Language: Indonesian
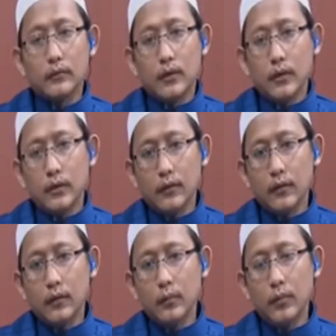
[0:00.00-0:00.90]
ternyata
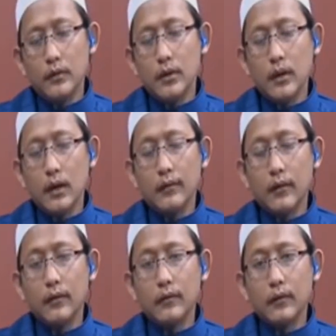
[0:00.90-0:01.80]
setelah dipelajari
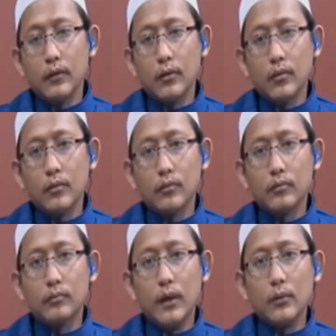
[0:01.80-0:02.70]
hadis-hadisnya kok
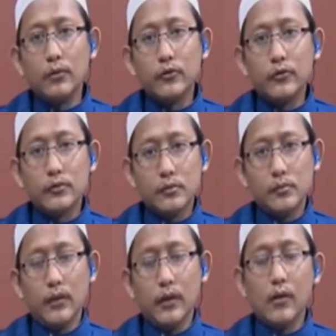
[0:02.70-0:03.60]
bagus
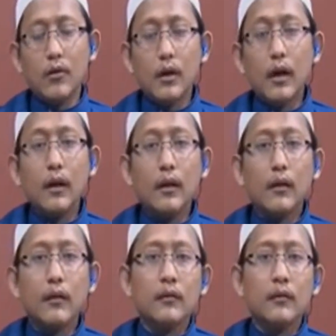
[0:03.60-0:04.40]
mentikohkan